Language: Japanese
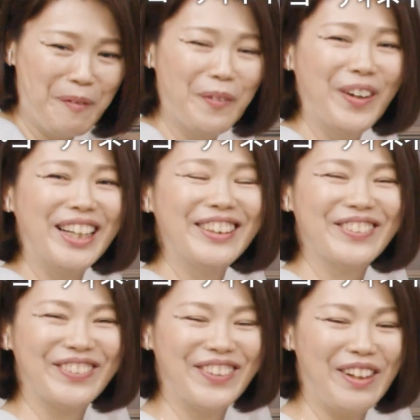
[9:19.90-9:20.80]
思われる
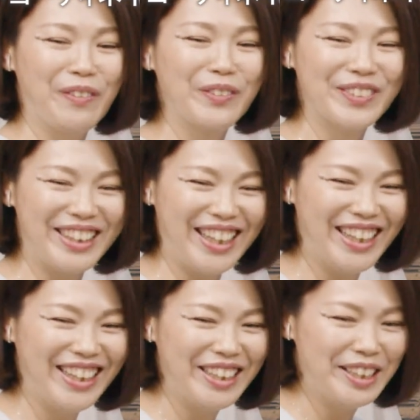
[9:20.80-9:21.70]
ことが多く
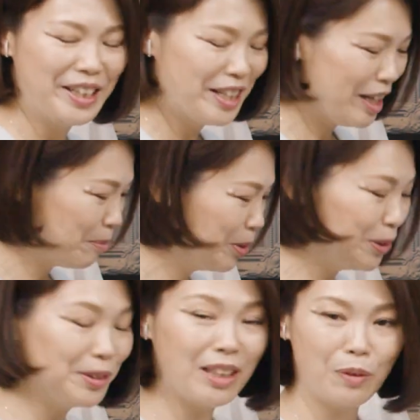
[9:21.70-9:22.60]
てだから
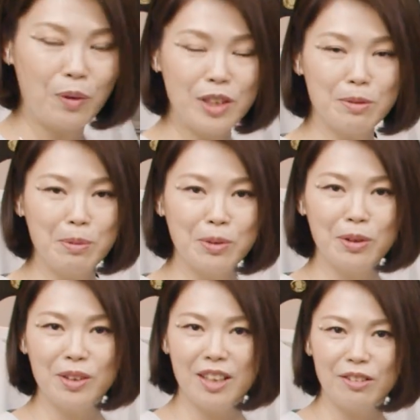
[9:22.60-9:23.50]
ブルーだといつも
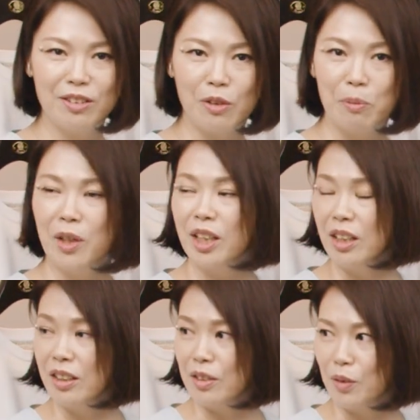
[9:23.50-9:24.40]
ブルー着てるって思われ
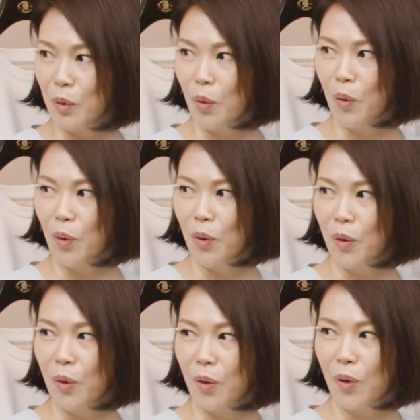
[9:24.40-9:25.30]
ないんですよ。
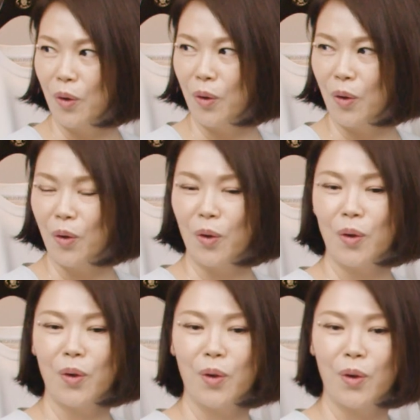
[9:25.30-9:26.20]
ああ
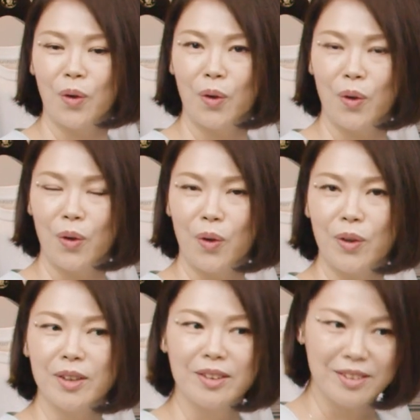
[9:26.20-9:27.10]
印象
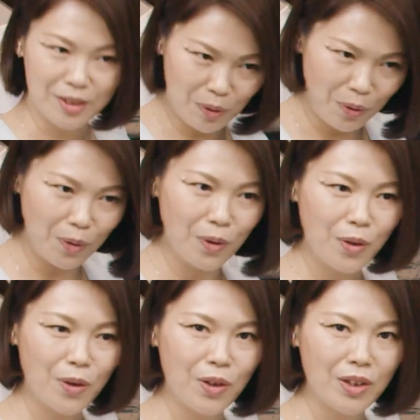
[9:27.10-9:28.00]
度が違うのか
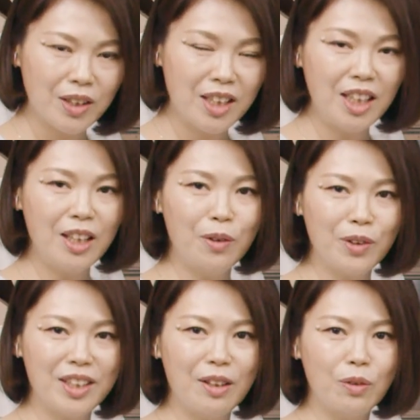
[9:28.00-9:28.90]
な黄
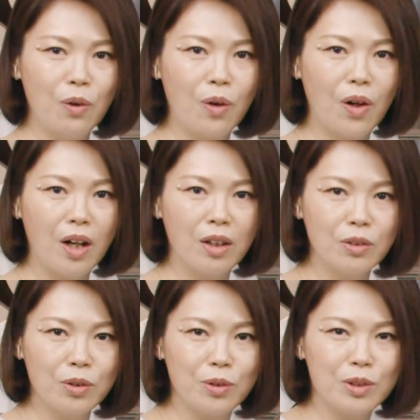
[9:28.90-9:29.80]
色着てるとあ
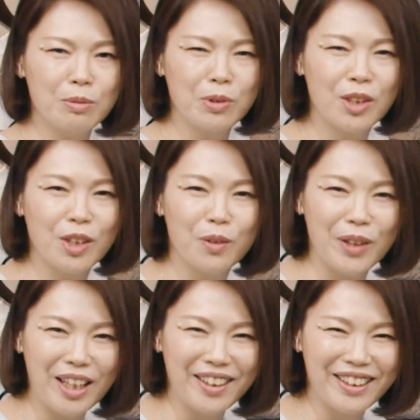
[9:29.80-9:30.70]
の人いつも黄色
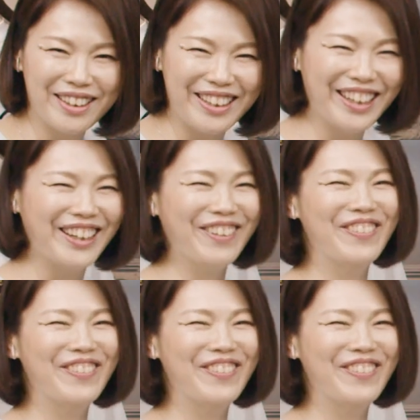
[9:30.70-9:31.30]
ねって